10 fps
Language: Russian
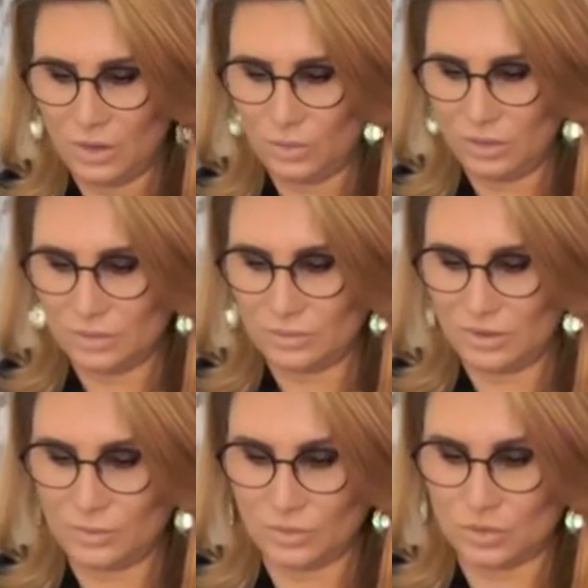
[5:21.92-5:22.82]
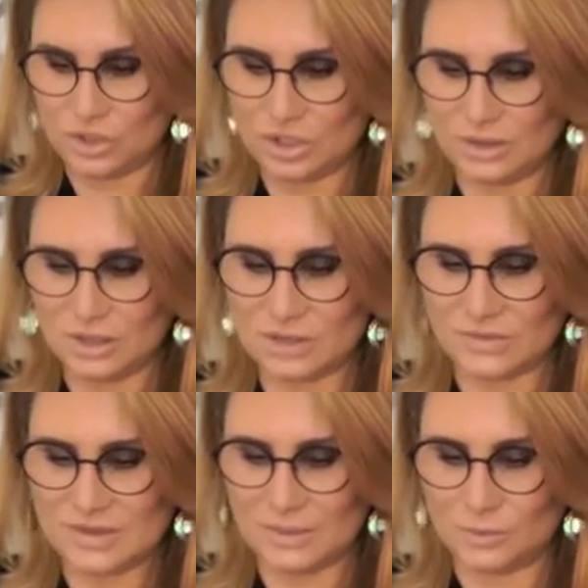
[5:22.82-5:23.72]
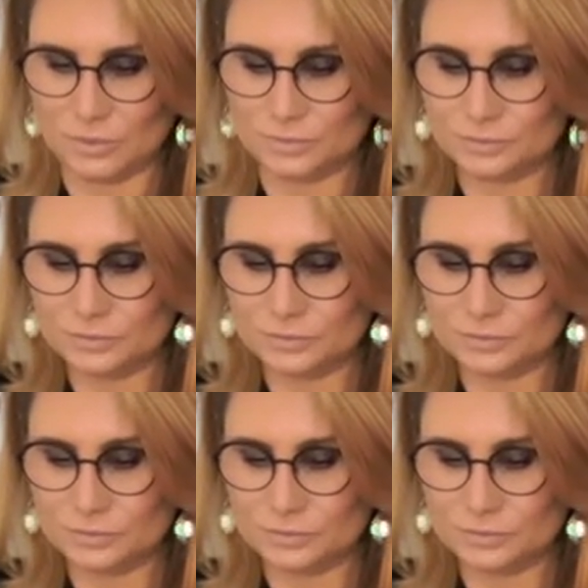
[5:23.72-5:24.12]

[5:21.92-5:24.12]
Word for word: Он был бы очень даже в тему.